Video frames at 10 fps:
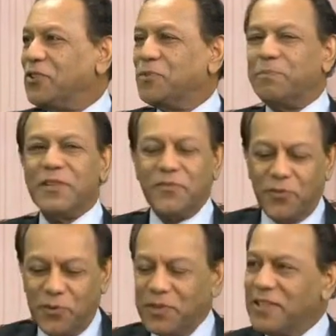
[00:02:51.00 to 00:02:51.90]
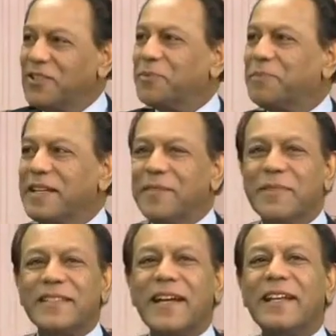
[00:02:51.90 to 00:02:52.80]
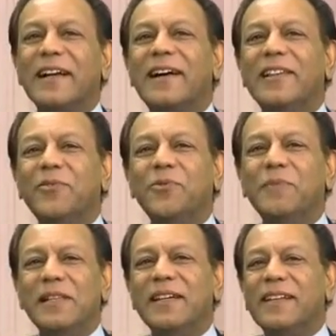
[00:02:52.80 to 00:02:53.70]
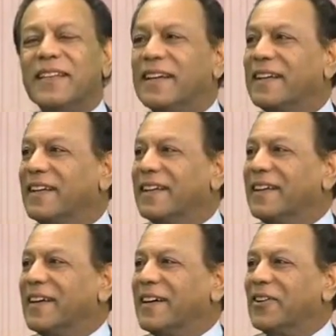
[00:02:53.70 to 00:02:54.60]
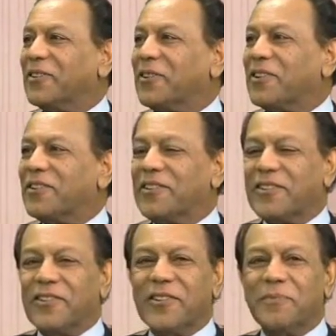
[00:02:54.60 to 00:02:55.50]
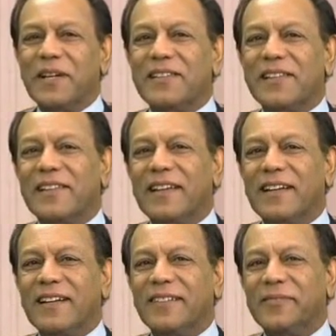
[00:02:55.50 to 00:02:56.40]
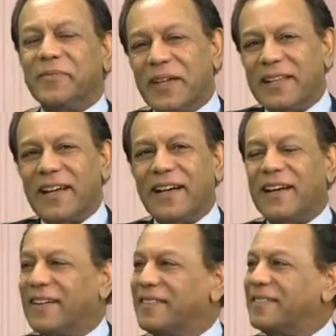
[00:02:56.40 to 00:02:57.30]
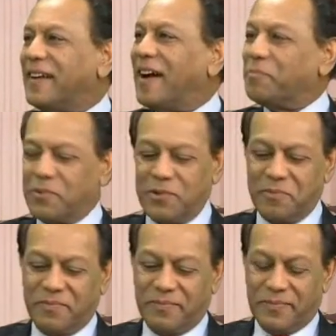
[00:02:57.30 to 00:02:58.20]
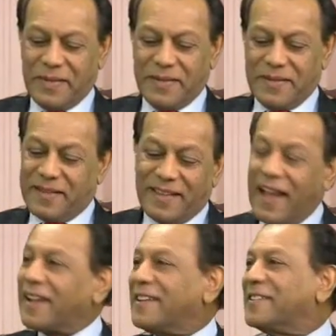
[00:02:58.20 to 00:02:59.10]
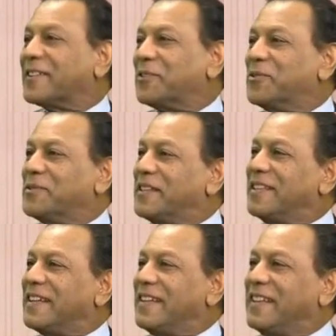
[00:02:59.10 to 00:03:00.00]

के ऊपर फ़ोन के ऊपर ये मसाइल का हल यूँ मिल जाता है और और और, और माशाल्लाह अल्लाह आपको क्या कह सकता हूँ ज़िंदगी